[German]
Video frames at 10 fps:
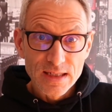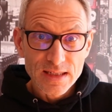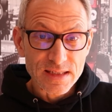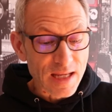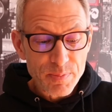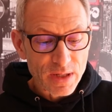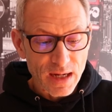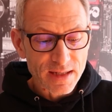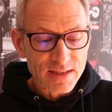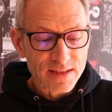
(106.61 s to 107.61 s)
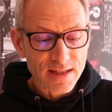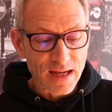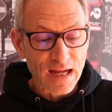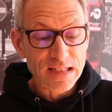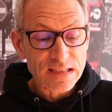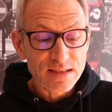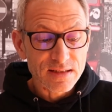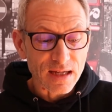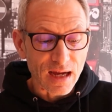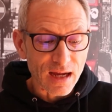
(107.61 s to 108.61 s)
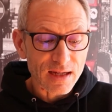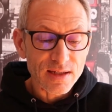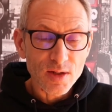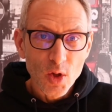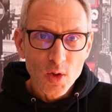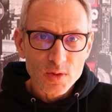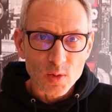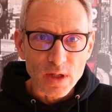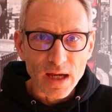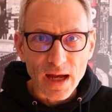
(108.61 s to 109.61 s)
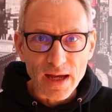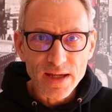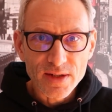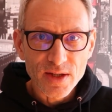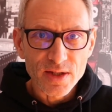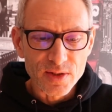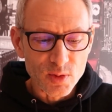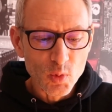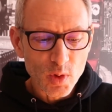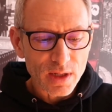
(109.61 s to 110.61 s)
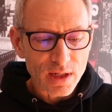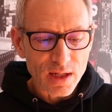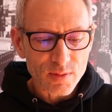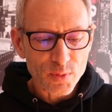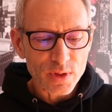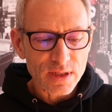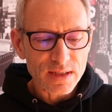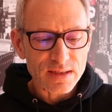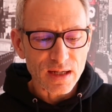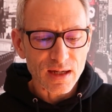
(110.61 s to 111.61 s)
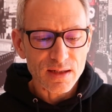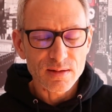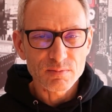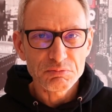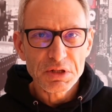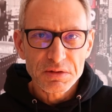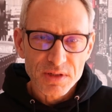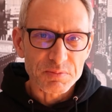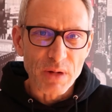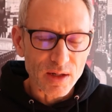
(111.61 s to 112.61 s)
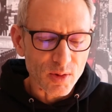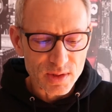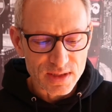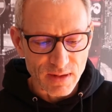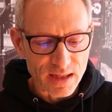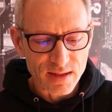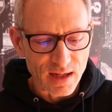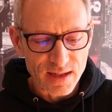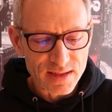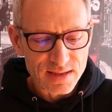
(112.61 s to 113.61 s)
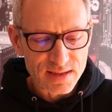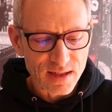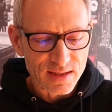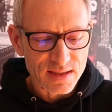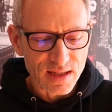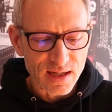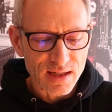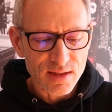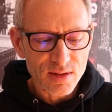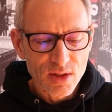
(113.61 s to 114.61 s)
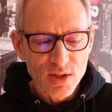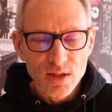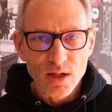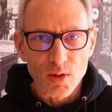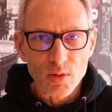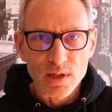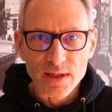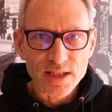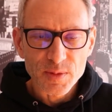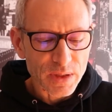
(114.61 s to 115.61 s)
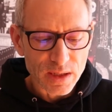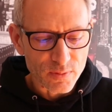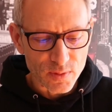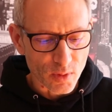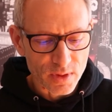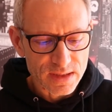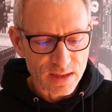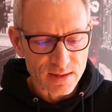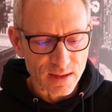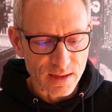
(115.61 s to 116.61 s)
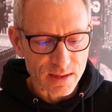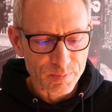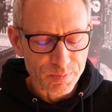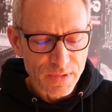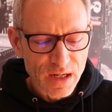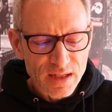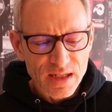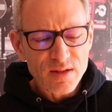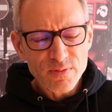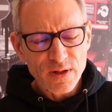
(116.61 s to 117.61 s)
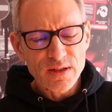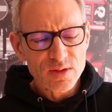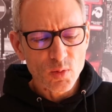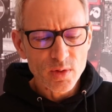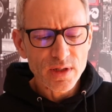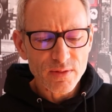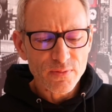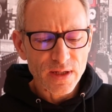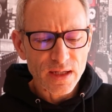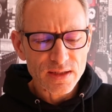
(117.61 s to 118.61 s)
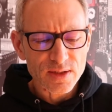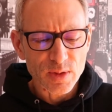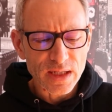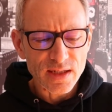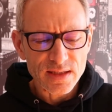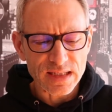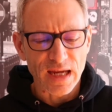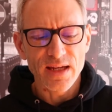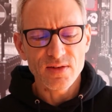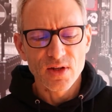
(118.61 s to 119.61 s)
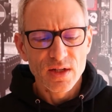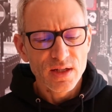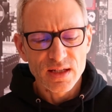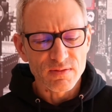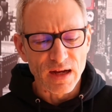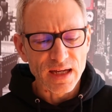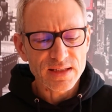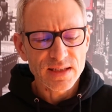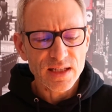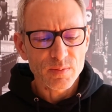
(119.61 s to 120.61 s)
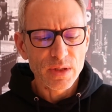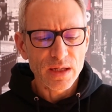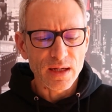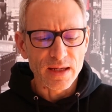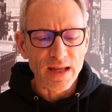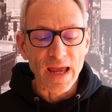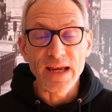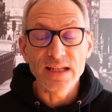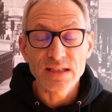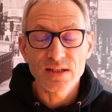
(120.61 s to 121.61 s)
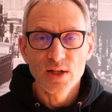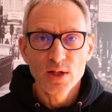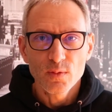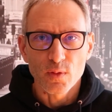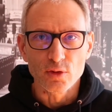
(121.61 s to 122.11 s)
Es lebte einst in alten Tagen, so Kreide Jura, würde ich sagen. Es mag auch zweite Eiszeit sein, auch lasse ich mich auf Neuzeit ein. Jedenfalls so ungefähr zu jener Zeit, ich weiß nicht mehr, ein Hengst von